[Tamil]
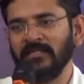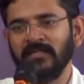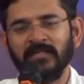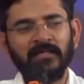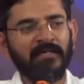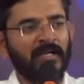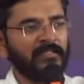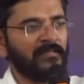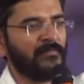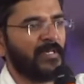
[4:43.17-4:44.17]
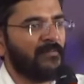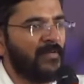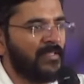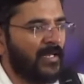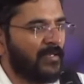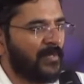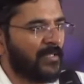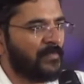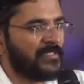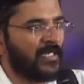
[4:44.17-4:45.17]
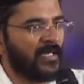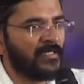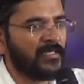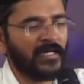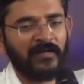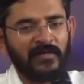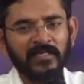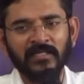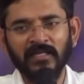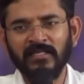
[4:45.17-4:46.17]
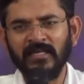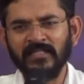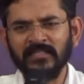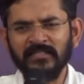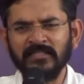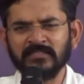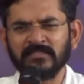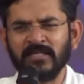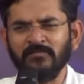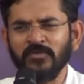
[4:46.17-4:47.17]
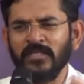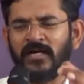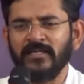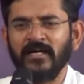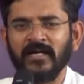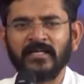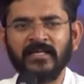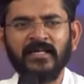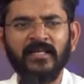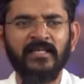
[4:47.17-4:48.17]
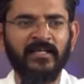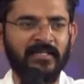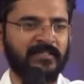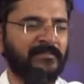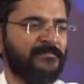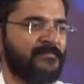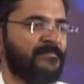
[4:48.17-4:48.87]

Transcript: அது என்ன அடுத்தவன் மேலே விழுந்தாலும் அதை பற்றி எங்களுக்கு கவலை இல்லை எந்த சமுதாய அக்கறை இல்லை